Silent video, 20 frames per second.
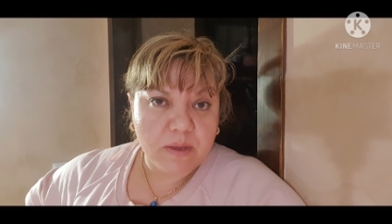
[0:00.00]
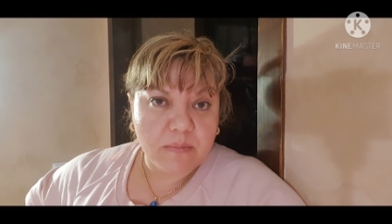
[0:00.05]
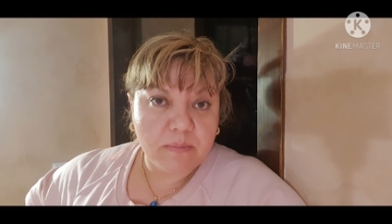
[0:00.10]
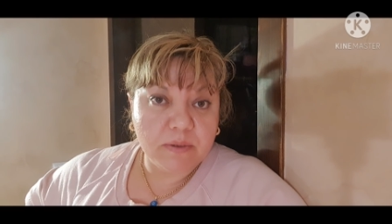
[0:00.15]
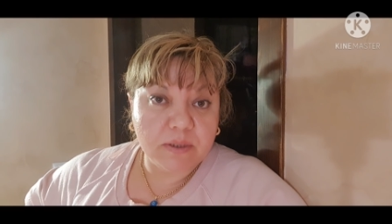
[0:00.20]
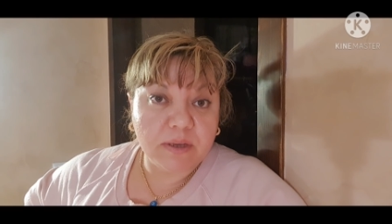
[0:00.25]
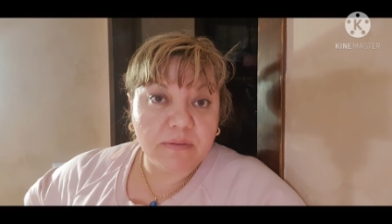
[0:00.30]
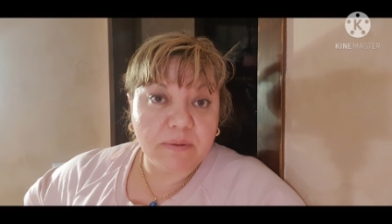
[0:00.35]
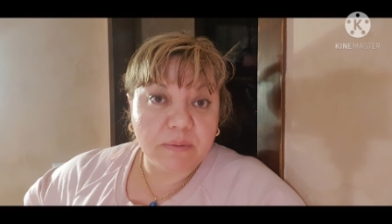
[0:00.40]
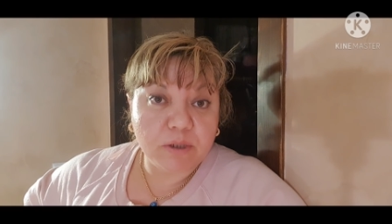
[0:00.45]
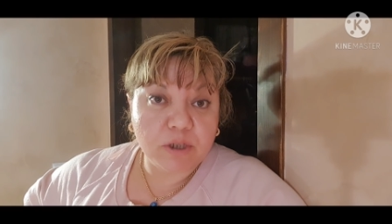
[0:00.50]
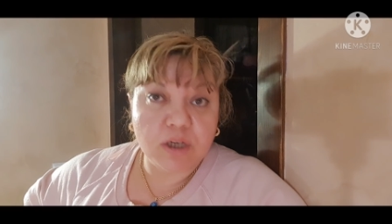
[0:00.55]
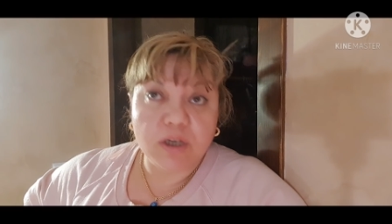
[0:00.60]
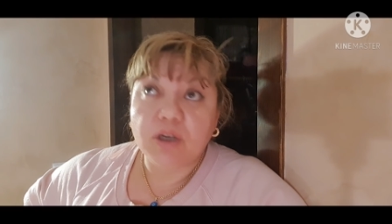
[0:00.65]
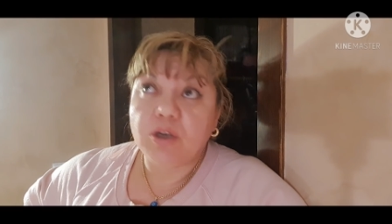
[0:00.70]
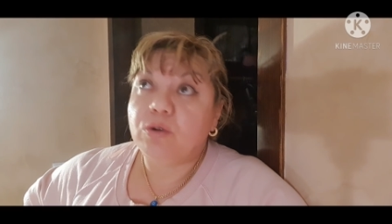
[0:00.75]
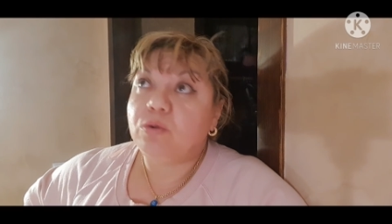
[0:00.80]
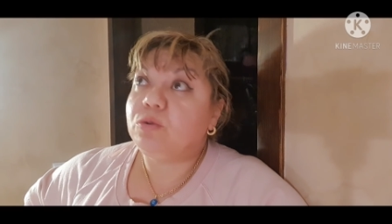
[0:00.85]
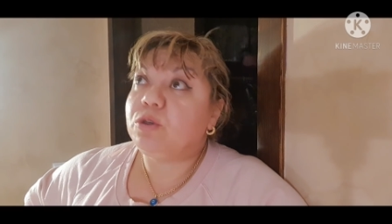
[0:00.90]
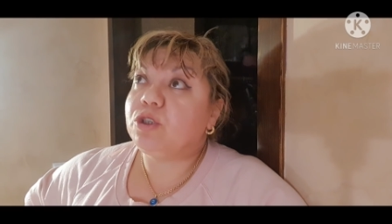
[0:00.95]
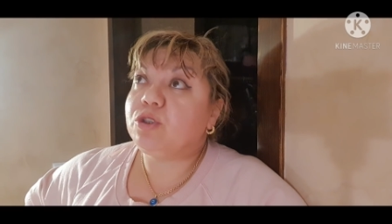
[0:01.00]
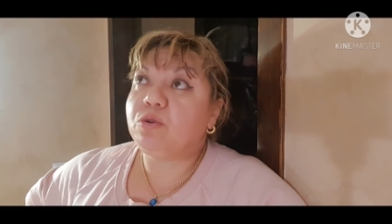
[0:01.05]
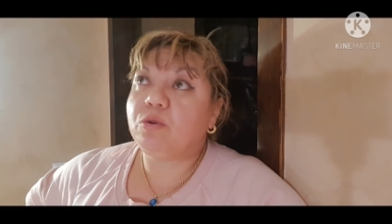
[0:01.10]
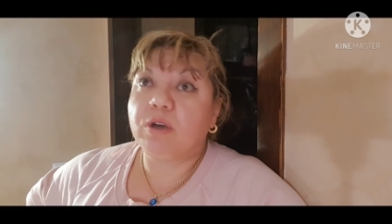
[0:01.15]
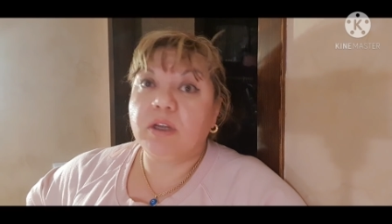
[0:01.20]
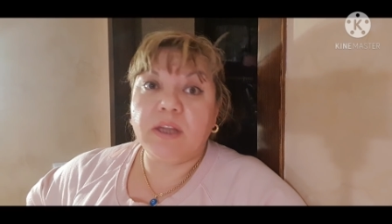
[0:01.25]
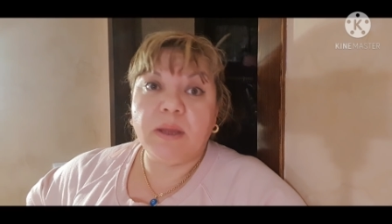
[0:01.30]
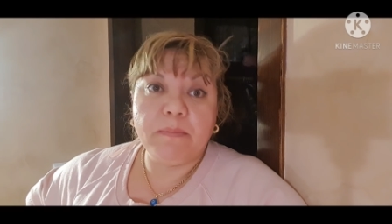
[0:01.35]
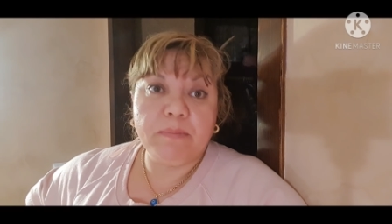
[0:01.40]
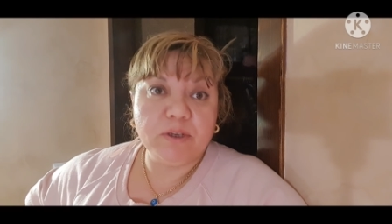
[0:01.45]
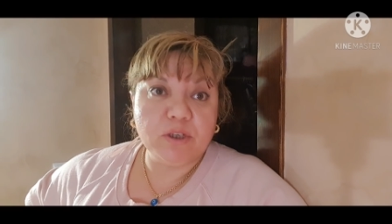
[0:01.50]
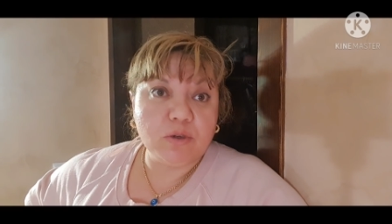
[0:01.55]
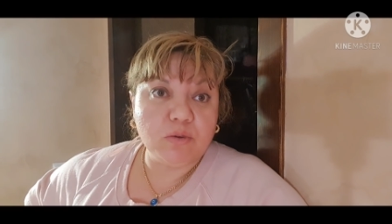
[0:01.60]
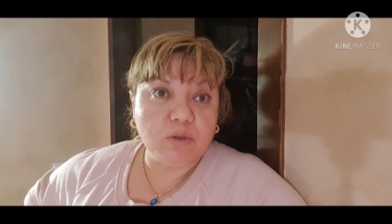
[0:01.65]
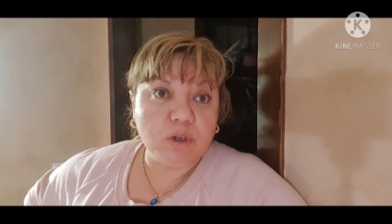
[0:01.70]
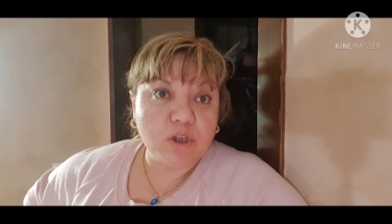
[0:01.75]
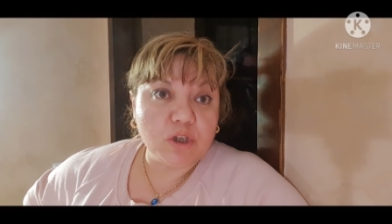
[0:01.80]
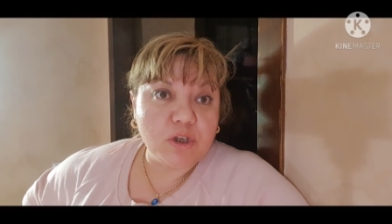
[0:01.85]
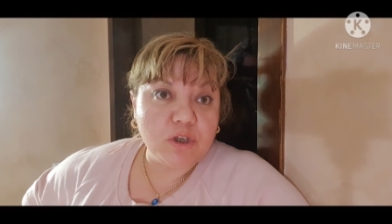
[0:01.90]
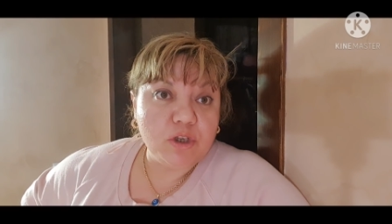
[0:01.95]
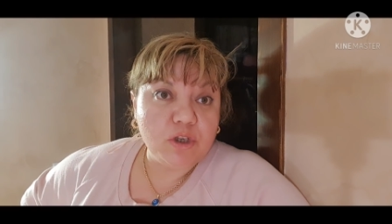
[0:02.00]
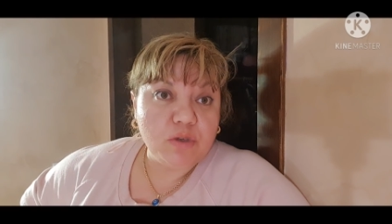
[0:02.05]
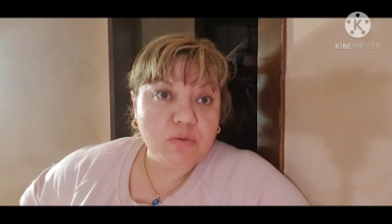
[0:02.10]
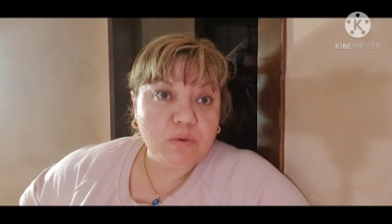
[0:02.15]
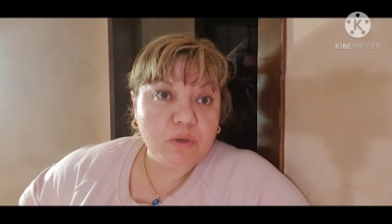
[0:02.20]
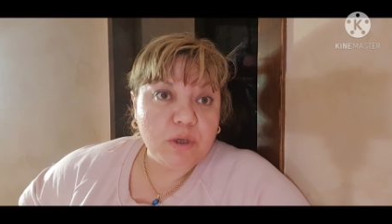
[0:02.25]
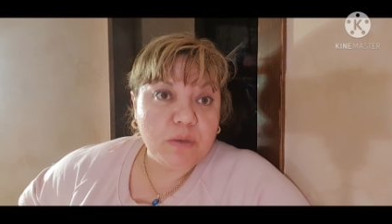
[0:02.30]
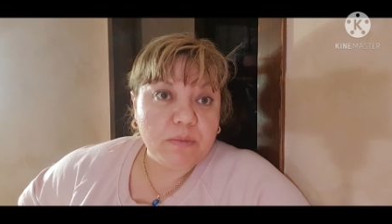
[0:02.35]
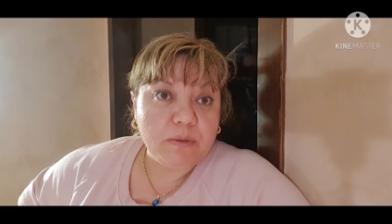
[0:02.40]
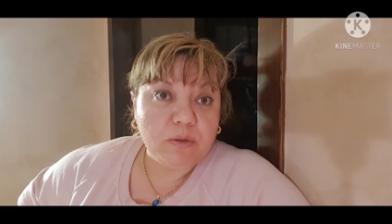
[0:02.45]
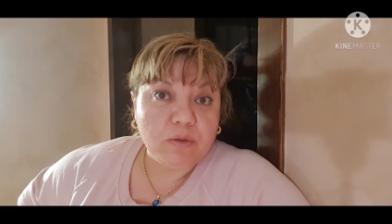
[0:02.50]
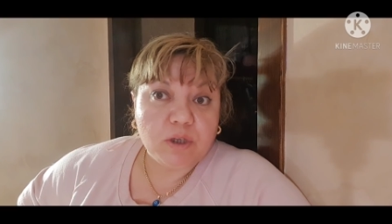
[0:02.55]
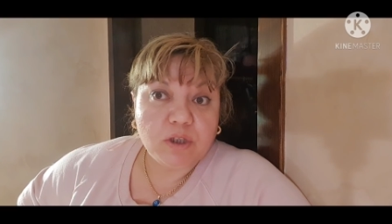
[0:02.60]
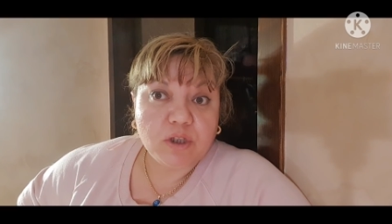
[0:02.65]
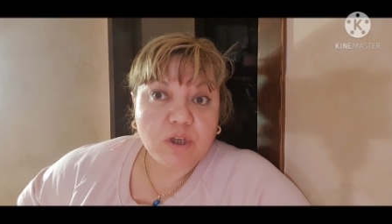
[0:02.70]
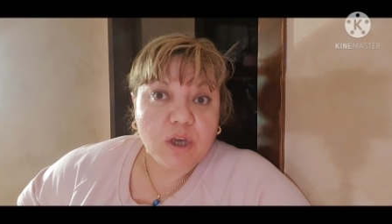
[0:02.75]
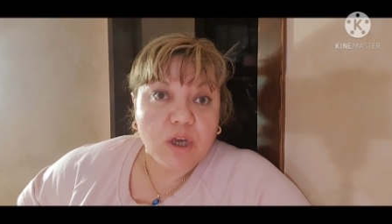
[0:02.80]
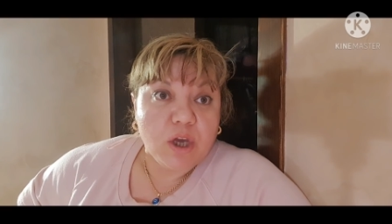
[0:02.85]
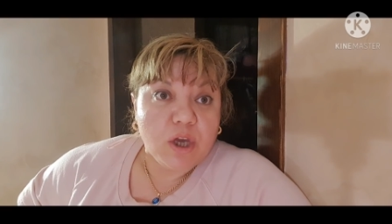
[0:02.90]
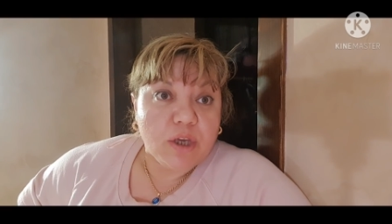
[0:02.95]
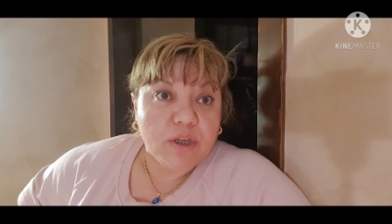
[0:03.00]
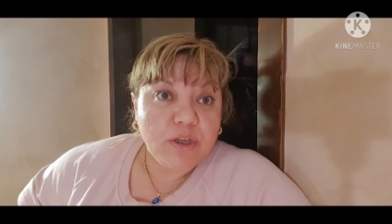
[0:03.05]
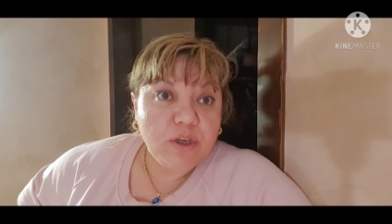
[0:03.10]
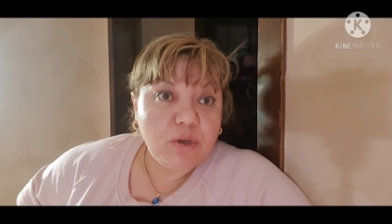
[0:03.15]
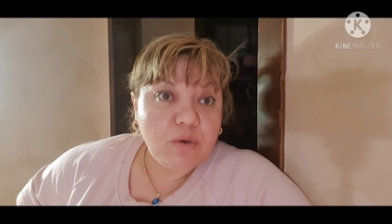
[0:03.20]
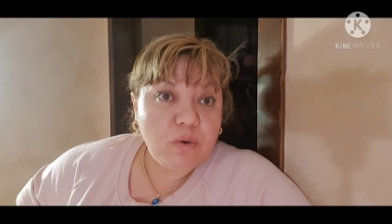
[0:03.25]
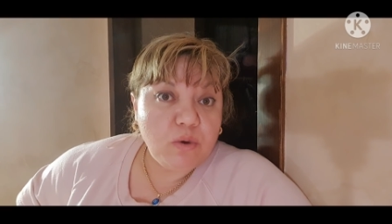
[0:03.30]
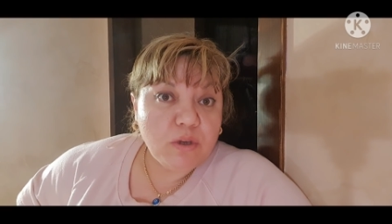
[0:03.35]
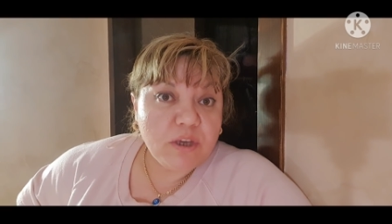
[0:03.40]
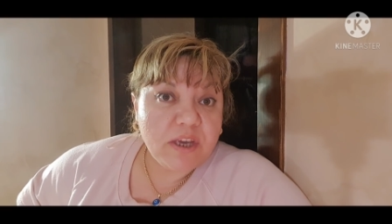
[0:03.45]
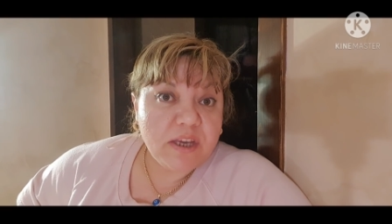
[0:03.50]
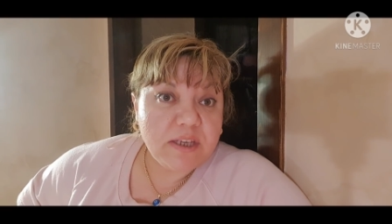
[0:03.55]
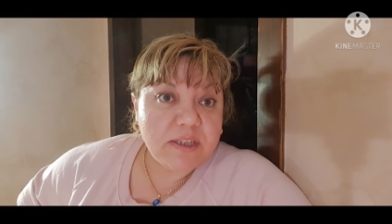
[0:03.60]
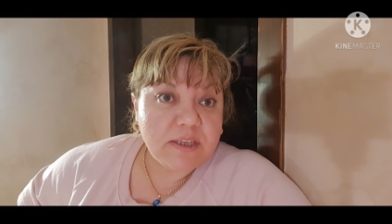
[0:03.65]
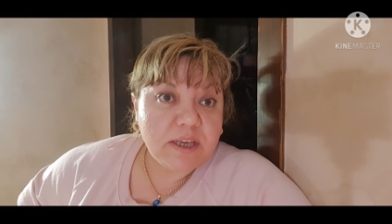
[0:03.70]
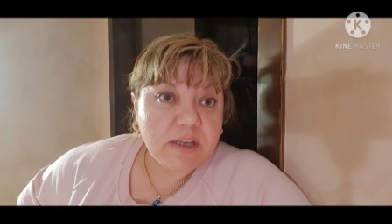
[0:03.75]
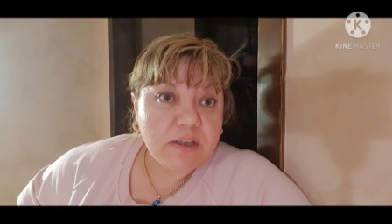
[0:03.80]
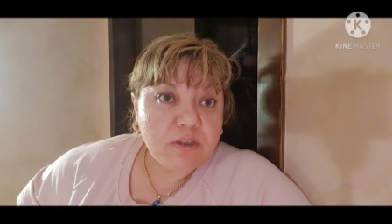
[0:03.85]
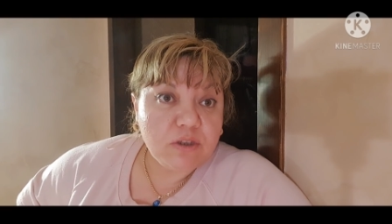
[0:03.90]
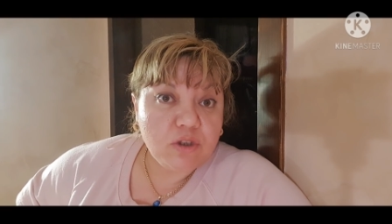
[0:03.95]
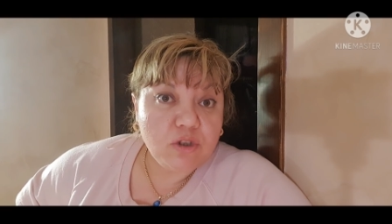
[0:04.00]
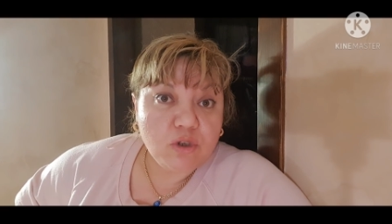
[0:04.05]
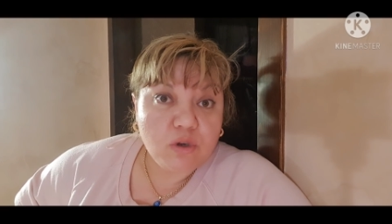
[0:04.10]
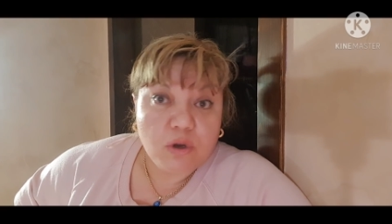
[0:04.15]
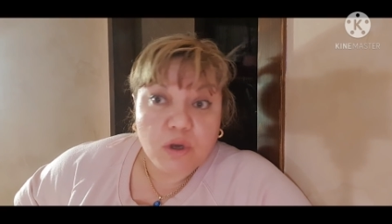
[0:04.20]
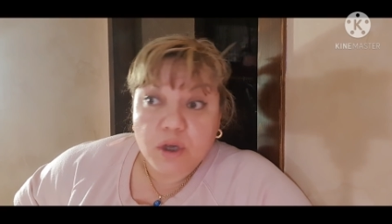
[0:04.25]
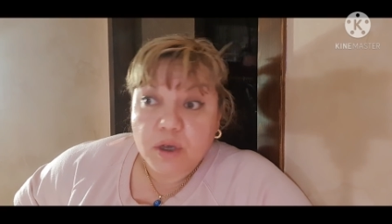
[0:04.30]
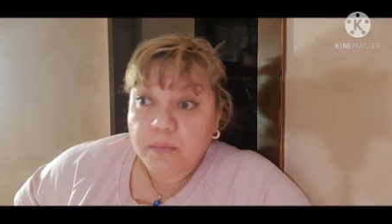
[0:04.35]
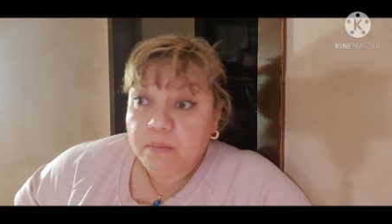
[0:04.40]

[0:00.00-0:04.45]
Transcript: Мы там вообще, у нас только лампочка, у нас же ничего не было, у нас ни кухня не стояла, ничего.